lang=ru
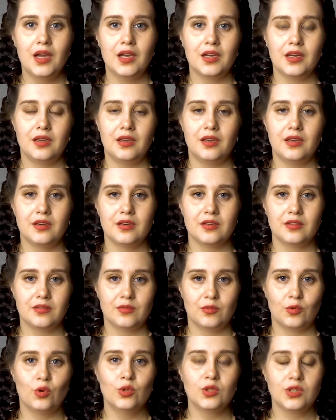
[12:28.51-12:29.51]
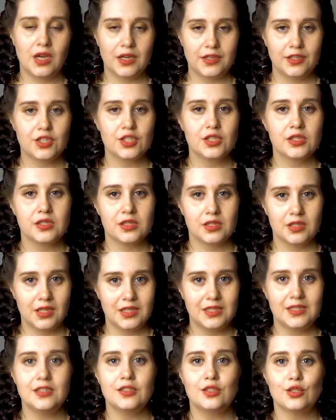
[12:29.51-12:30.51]
и он, конечно,
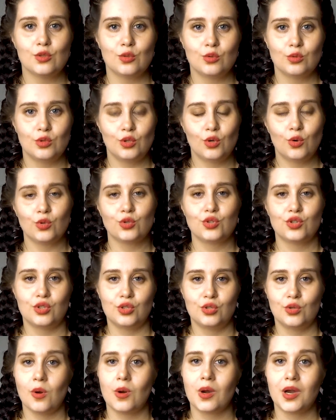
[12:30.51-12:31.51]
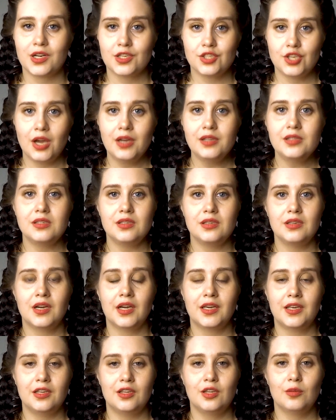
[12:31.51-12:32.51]
согласится, он не хочет ее огорчать, и
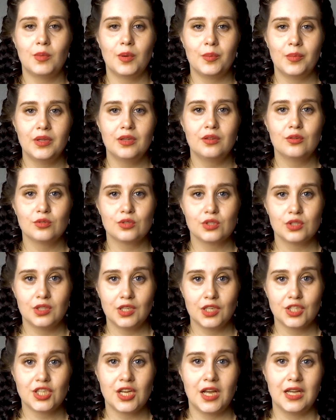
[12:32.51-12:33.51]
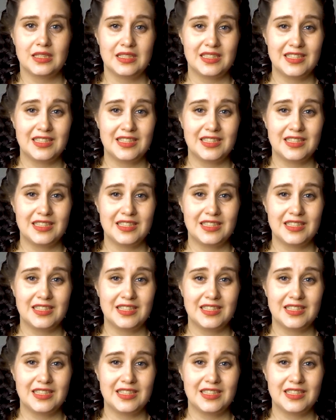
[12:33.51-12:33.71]
какие-то моменты он соглашается.